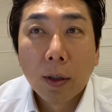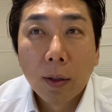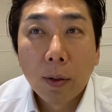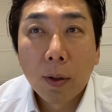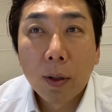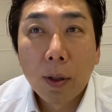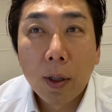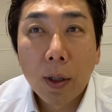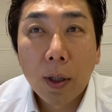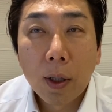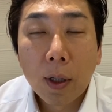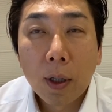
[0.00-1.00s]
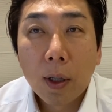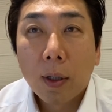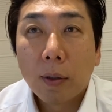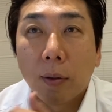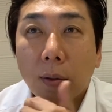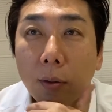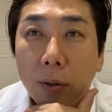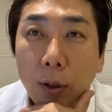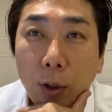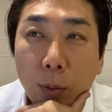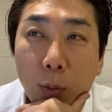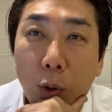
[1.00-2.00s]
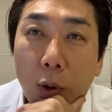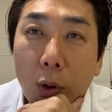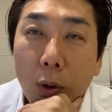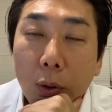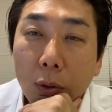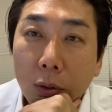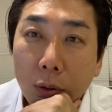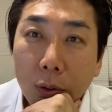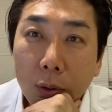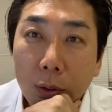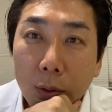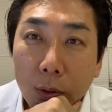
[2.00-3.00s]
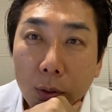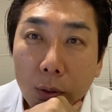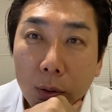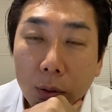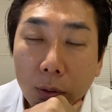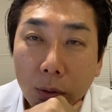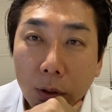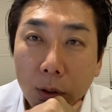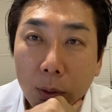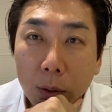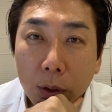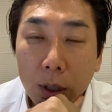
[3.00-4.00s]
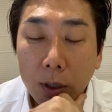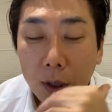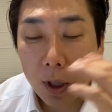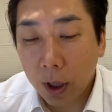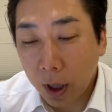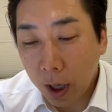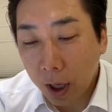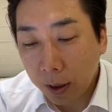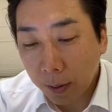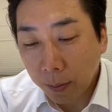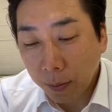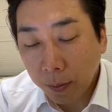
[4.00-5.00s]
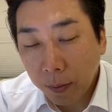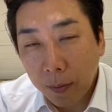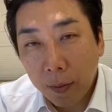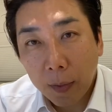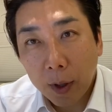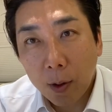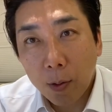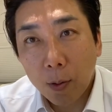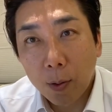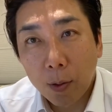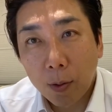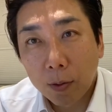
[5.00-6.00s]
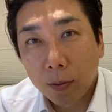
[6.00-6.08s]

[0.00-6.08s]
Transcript: それでいつもその木戸先生がこ